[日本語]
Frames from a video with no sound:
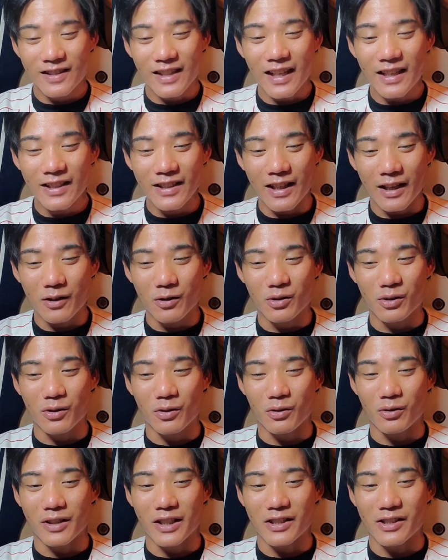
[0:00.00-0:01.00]
対
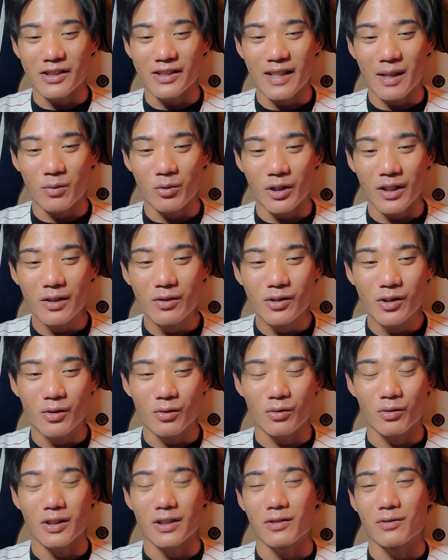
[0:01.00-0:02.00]
ヤクルトの打率多分えぐい
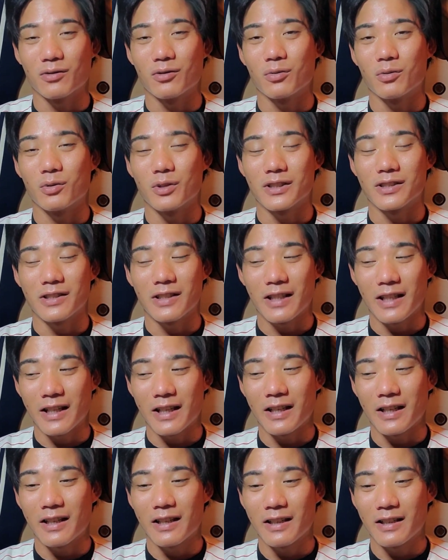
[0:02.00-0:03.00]
ことになってると思います
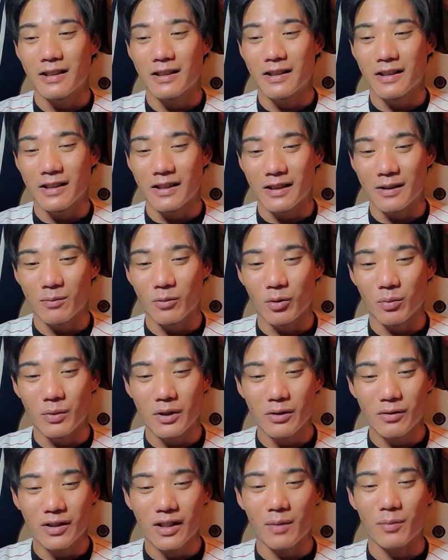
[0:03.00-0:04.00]
ね。あもう
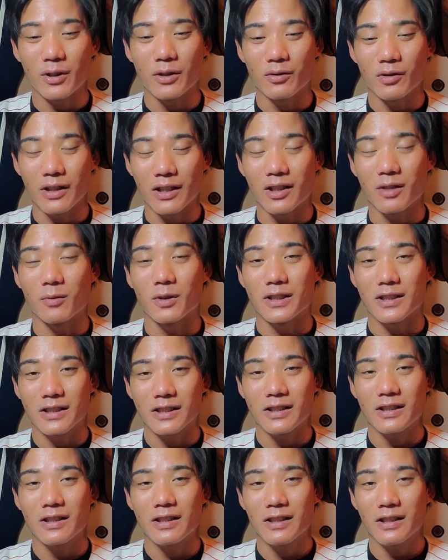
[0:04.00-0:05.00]
見るたびに打たれてま
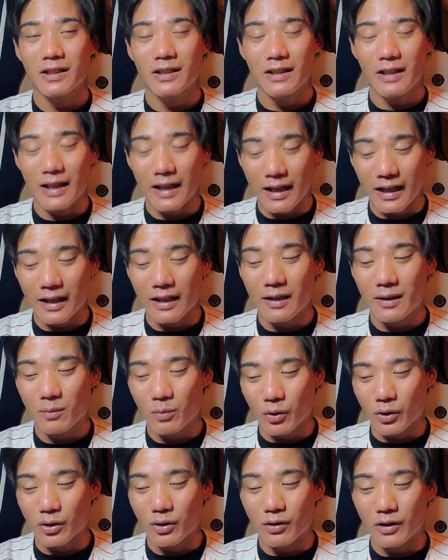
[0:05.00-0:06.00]
す。は
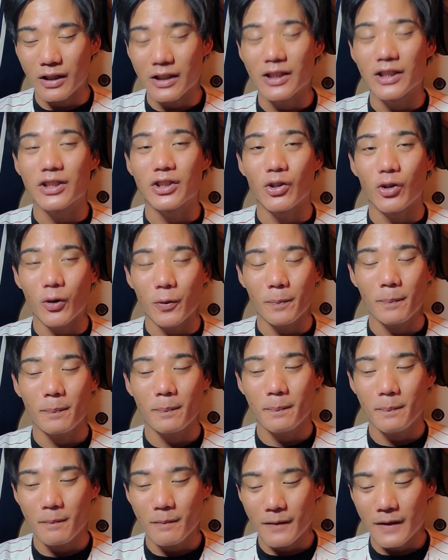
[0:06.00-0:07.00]
い。もうそんな印象。
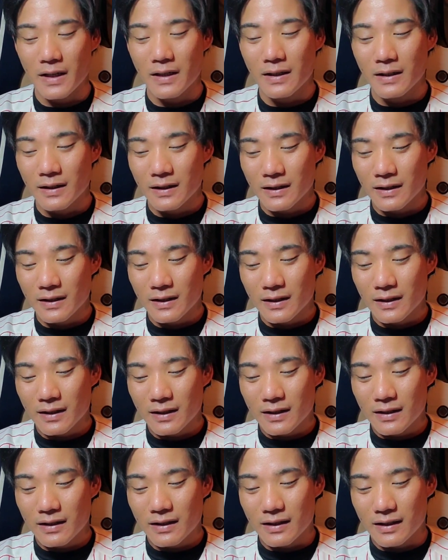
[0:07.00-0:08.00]

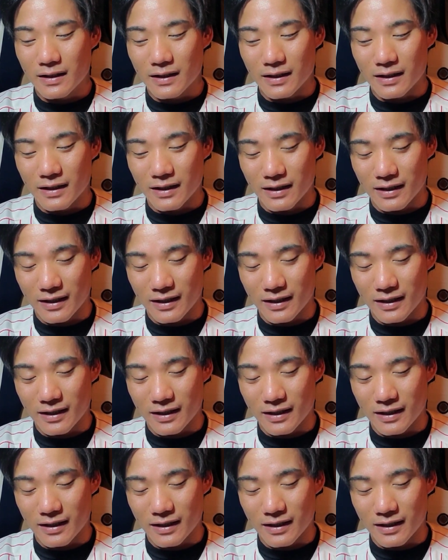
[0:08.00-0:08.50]
うん。